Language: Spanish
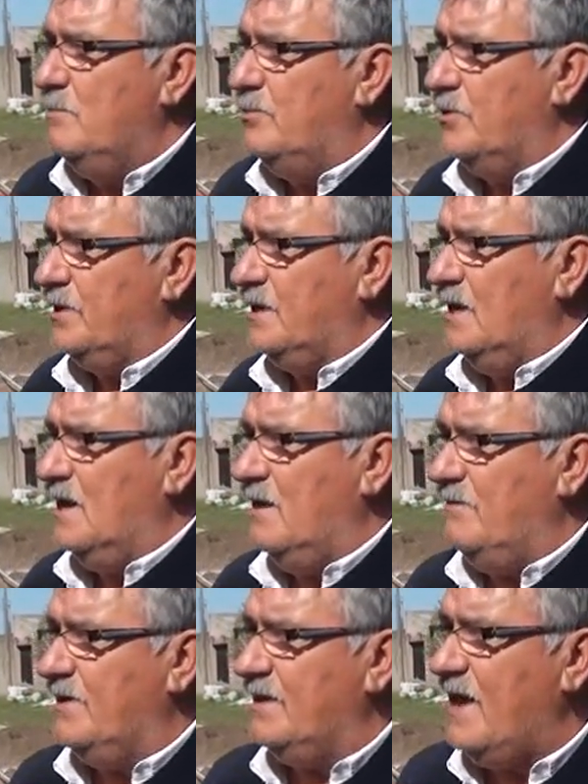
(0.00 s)
porque
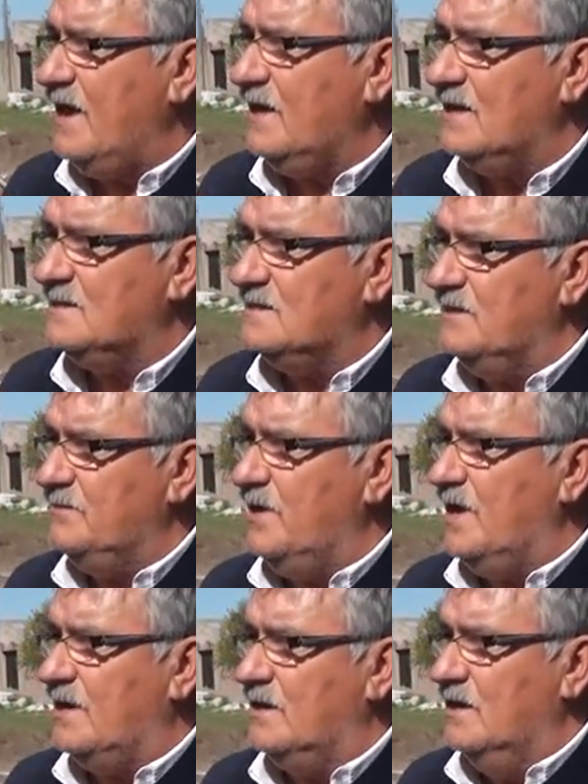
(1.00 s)
la verdad es que si
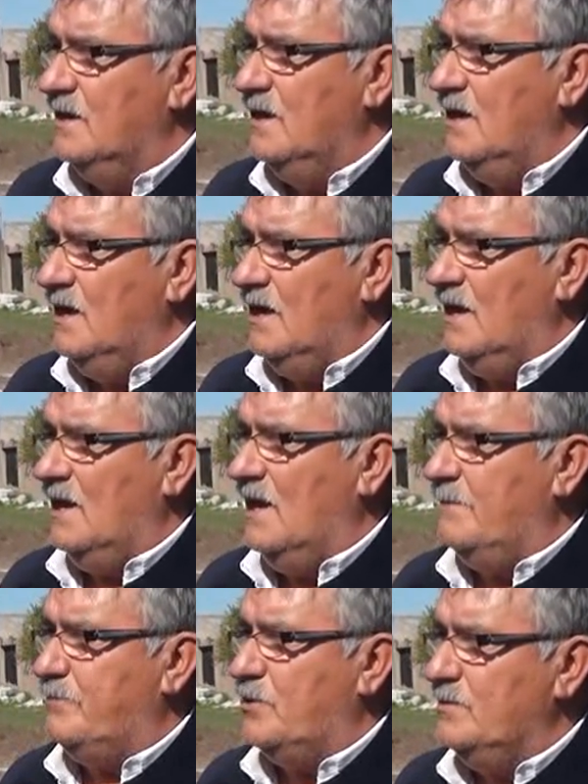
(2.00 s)
bien eh,
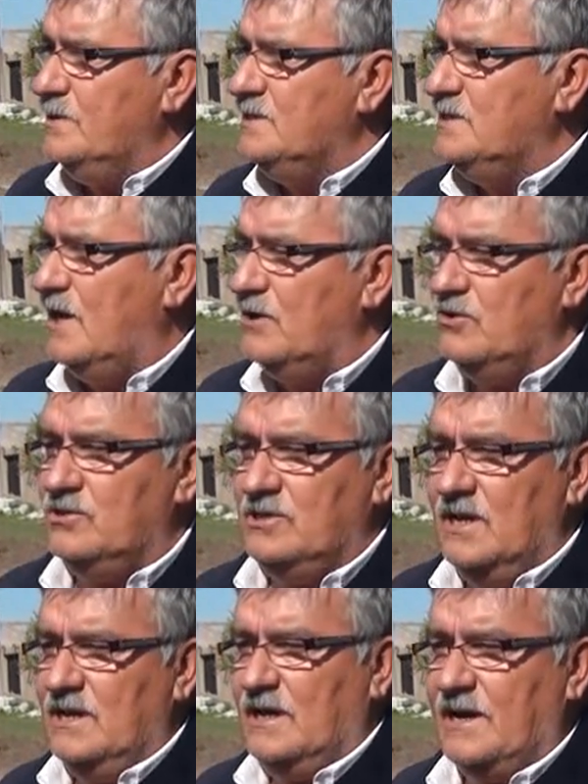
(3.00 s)
la provincia no
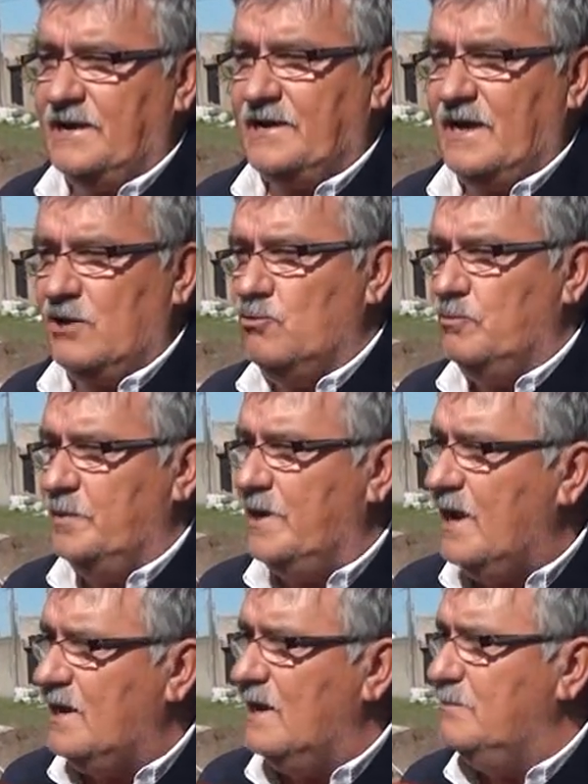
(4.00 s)
tiene que
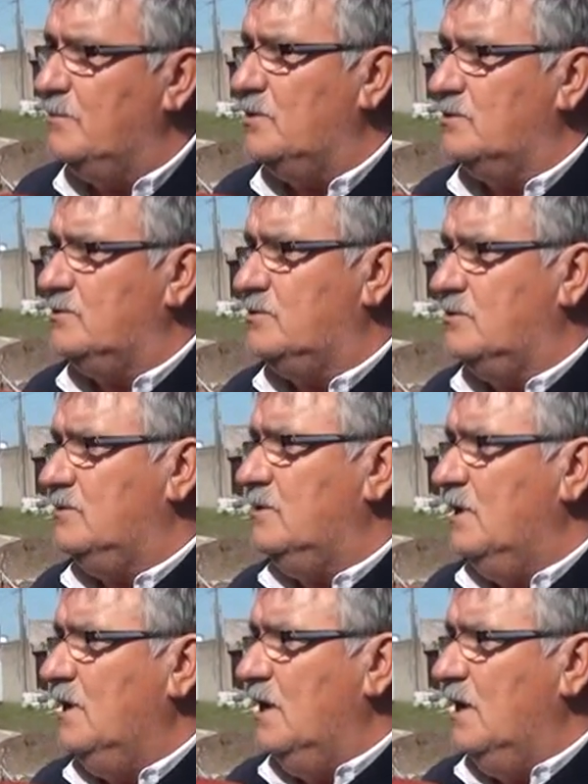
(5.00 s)
recuperar el monto,